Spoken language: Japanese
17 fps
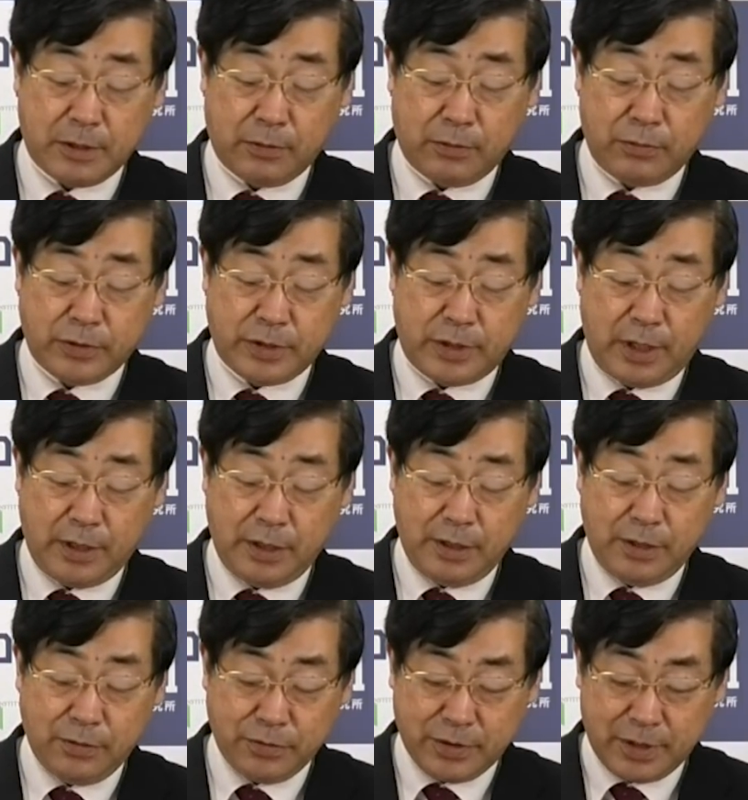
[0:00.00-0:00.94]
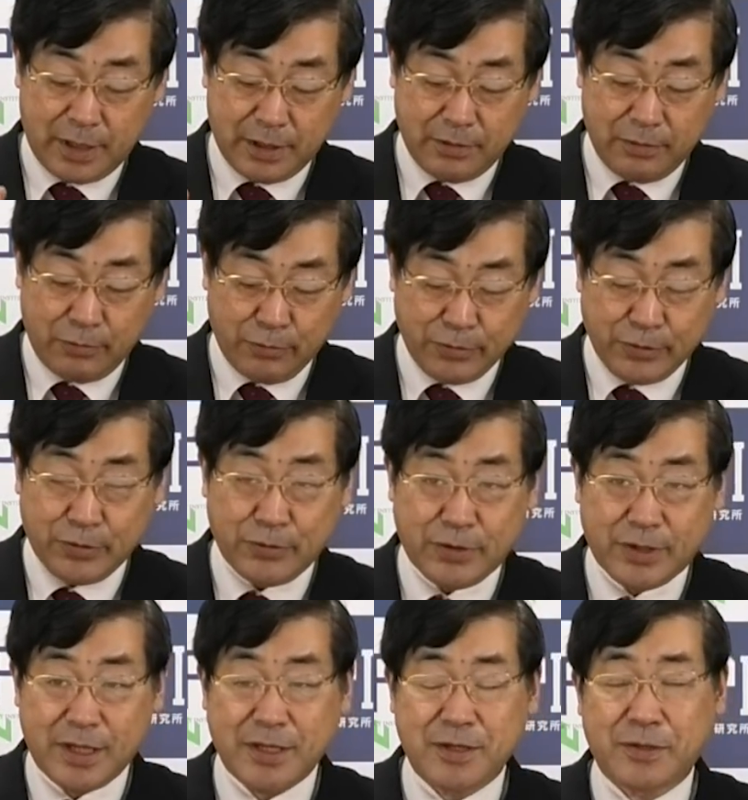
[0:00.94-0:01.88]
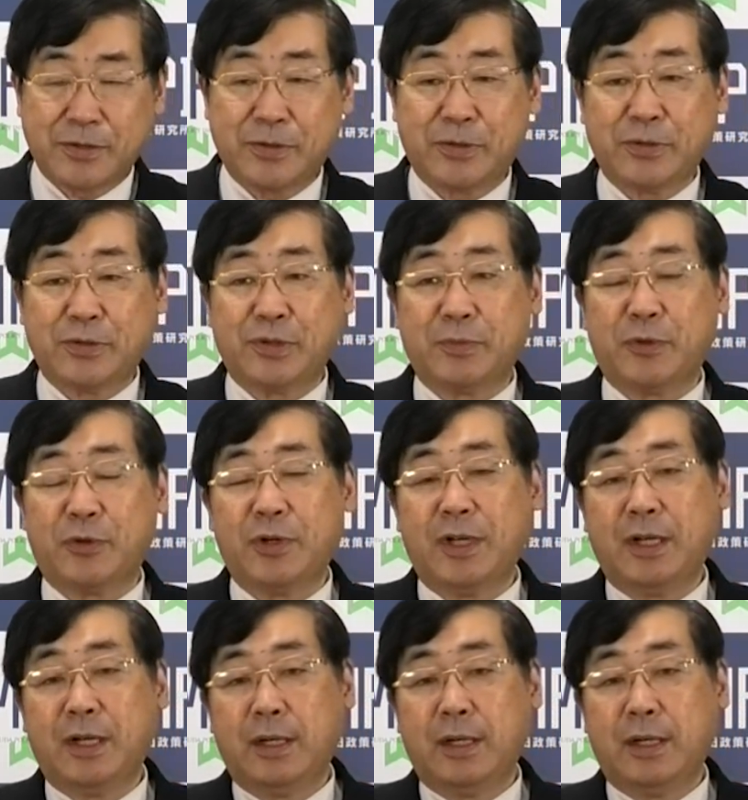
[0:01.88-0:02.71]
で、この選挙戦を優先するというのも、